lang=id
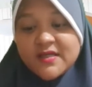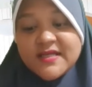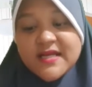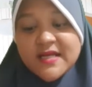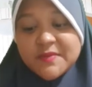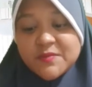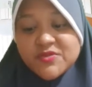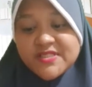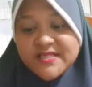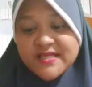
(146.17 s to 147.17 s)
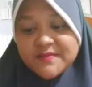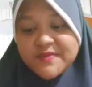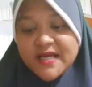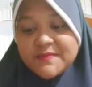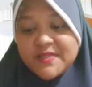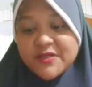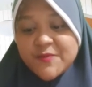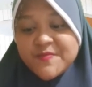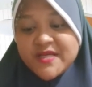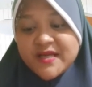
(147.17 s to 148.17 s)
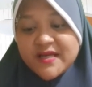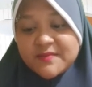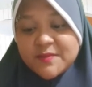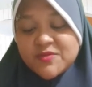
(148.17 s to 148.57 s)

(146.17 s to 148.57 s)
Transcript: Dengan memujinya, bihamdi robika,